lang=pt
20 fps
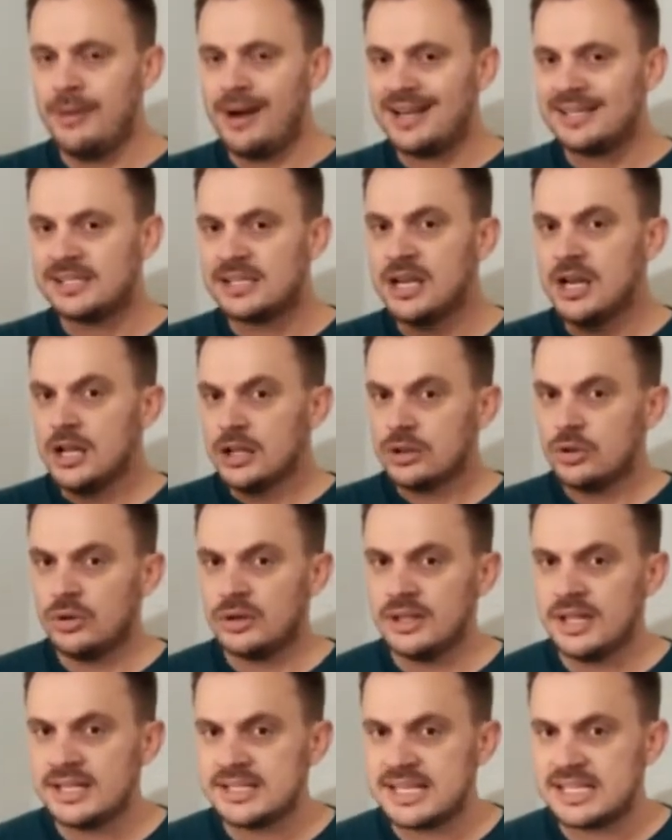mas
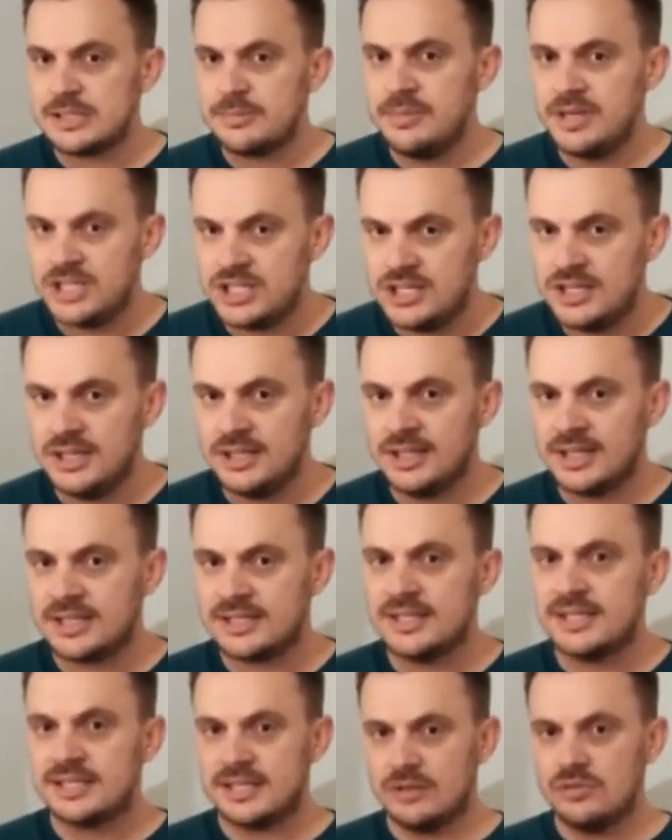todas as
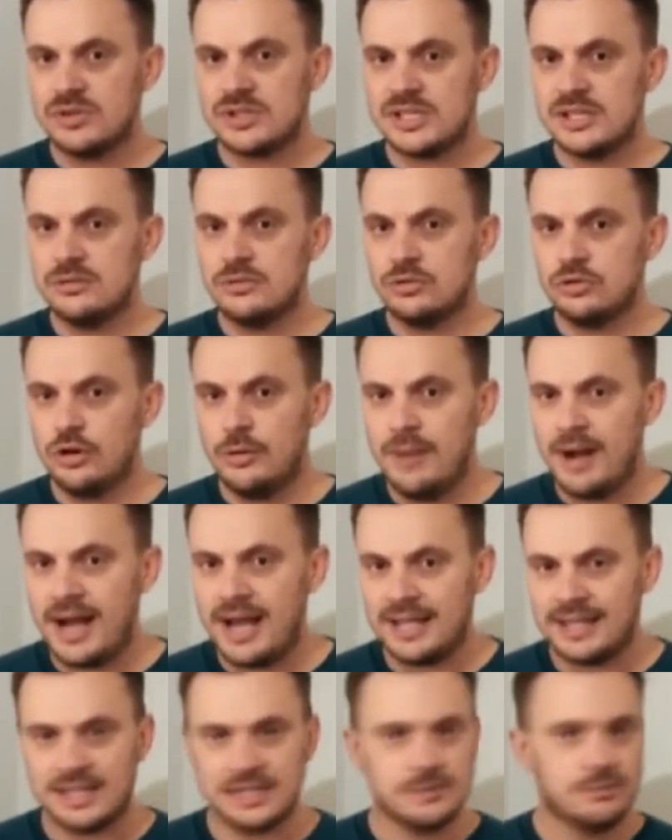medidas estão sendo
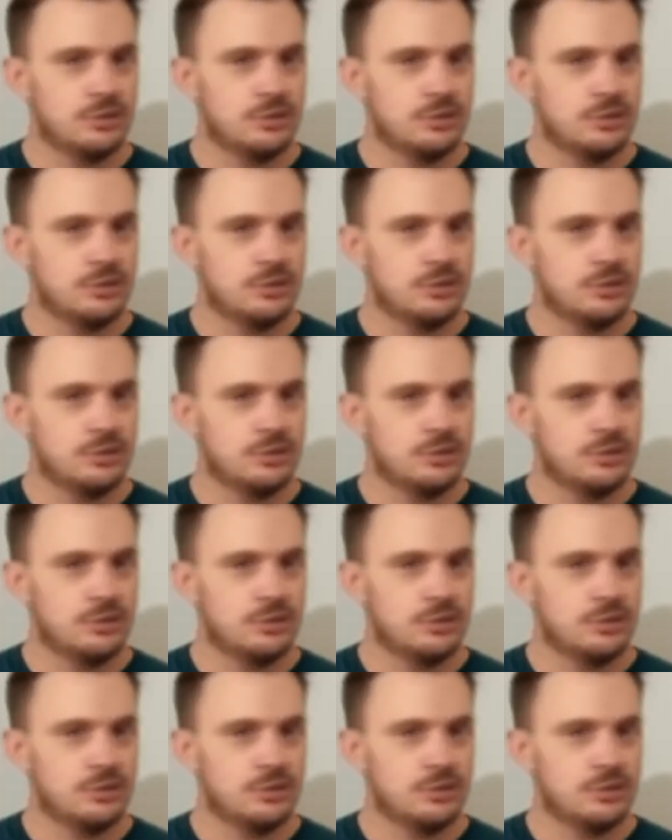tomadas.